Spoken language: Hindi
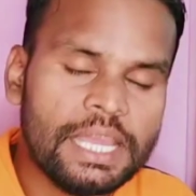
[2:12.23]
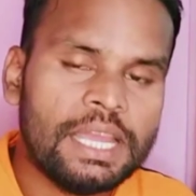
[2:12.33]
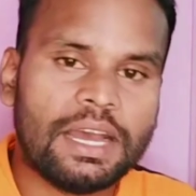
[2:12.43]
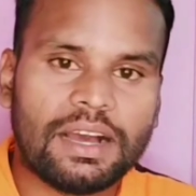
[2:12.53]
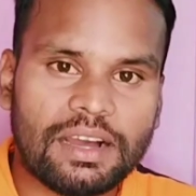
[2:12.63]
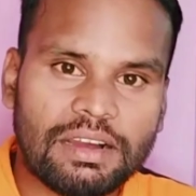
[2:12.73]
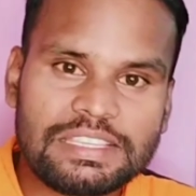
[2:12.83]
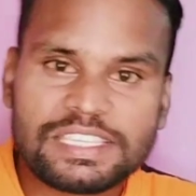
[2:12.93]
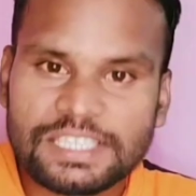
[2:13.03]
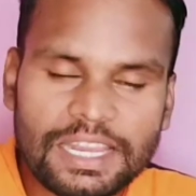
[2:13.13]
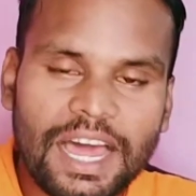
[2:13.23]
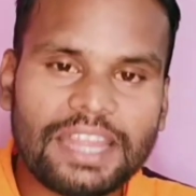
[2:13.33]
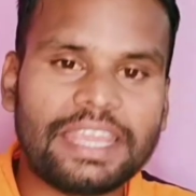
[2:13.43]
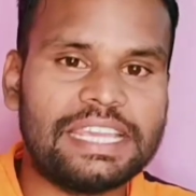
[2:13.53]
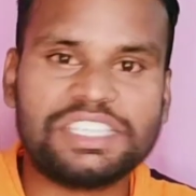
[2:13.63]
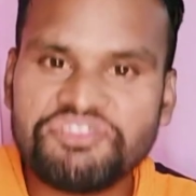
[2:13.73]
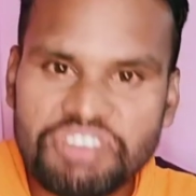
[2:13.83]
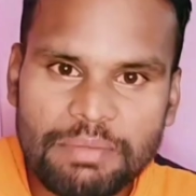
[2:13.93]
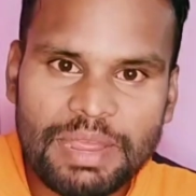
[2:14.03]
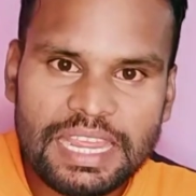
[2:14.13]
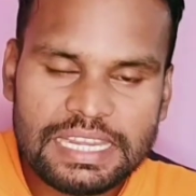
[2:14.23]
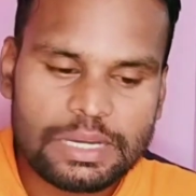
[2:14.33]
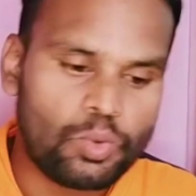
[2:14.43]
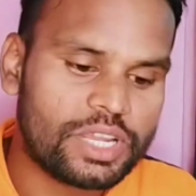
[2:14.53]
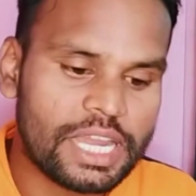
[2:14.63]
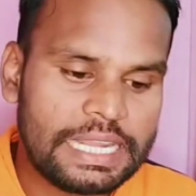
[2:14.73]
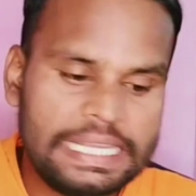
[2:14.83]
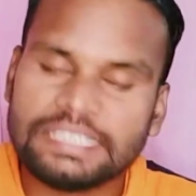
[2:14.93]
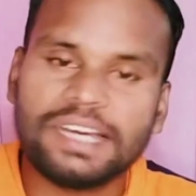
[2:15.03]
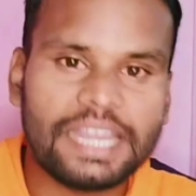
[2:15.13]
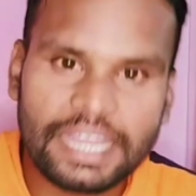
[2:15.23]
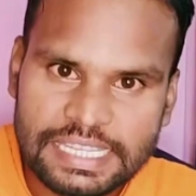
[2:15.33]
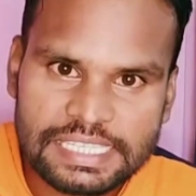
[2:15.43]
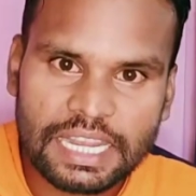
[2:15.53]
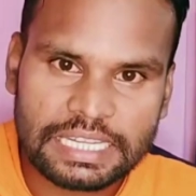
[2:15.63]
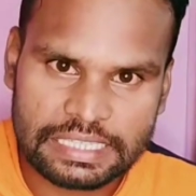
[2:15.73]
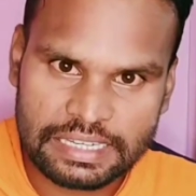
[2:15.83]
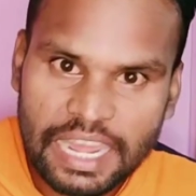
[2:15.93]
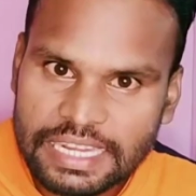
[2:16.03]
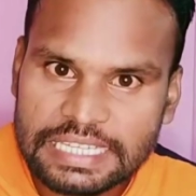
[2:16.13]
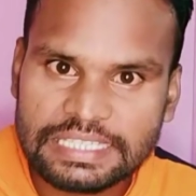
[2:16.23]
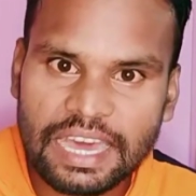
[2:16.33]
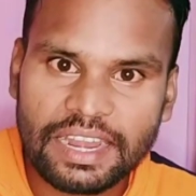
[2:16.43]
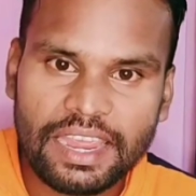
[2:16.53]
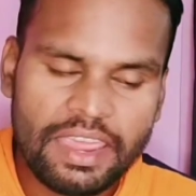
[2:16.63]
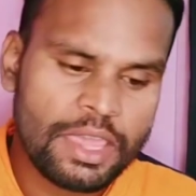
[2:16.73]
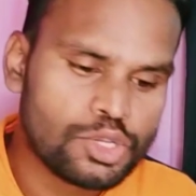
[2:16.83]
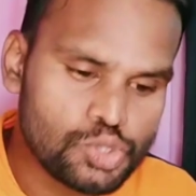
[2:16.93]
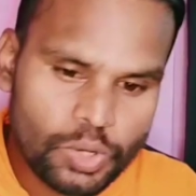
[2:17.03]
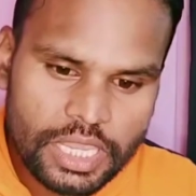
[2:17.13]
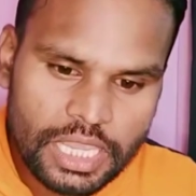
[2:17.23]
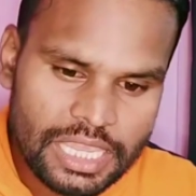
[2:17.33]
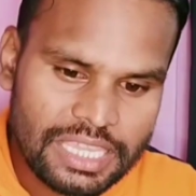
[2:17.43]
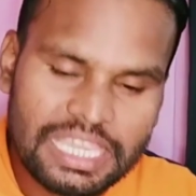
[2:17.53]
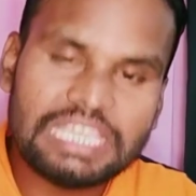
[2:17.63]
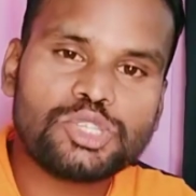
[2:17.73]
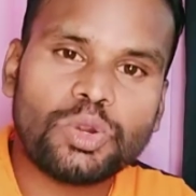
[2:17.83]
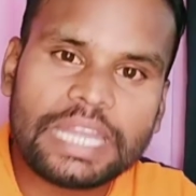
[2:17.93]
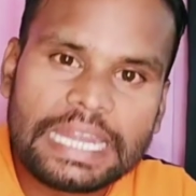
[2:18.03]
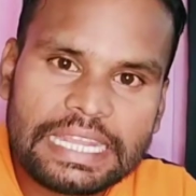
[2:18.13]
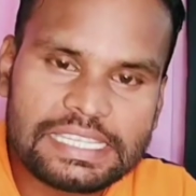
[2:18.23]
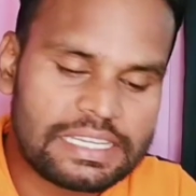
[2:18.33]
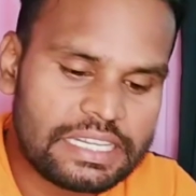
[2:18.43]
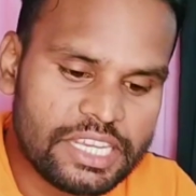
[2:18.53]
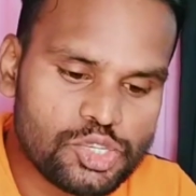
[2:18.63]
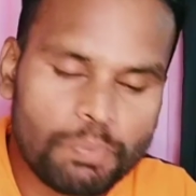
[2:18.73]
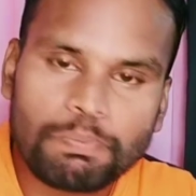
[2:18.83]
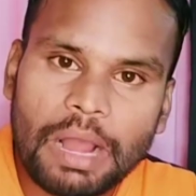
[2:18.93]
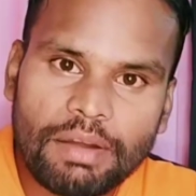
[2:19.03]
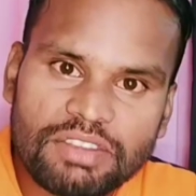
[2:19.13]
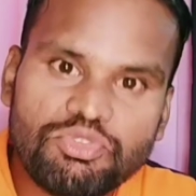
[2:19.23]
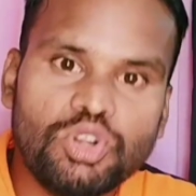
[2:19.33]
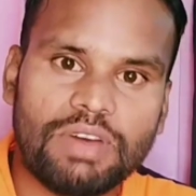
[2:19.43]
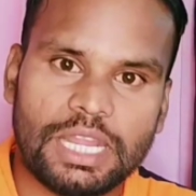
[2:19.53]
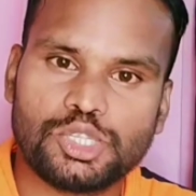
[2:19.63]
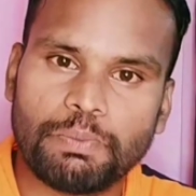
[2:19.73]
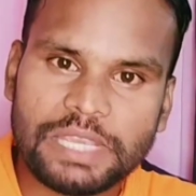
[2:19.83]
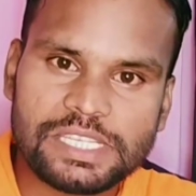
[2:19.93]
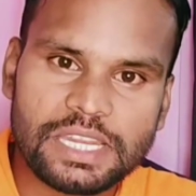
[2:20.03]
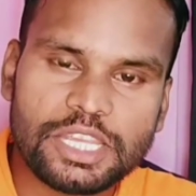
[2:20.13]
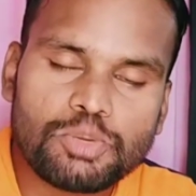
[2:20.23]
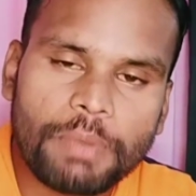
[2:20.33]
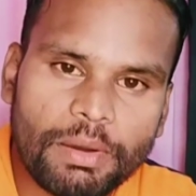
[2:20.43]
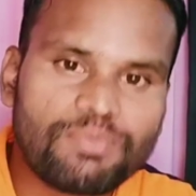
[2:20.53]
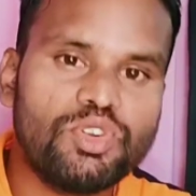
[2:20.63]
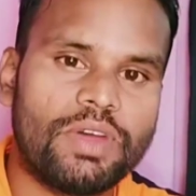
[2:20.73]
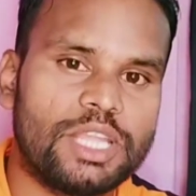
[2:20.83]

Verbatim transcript: आ, सलार एक ऐसी फिल्म है उनका किरदार एक ऐसा खतरनाक किरदार है जो कि ये जो डेडिकेशन ये जो पावरफुल वाला जो पिक्चर ये जो पावरफुल वाला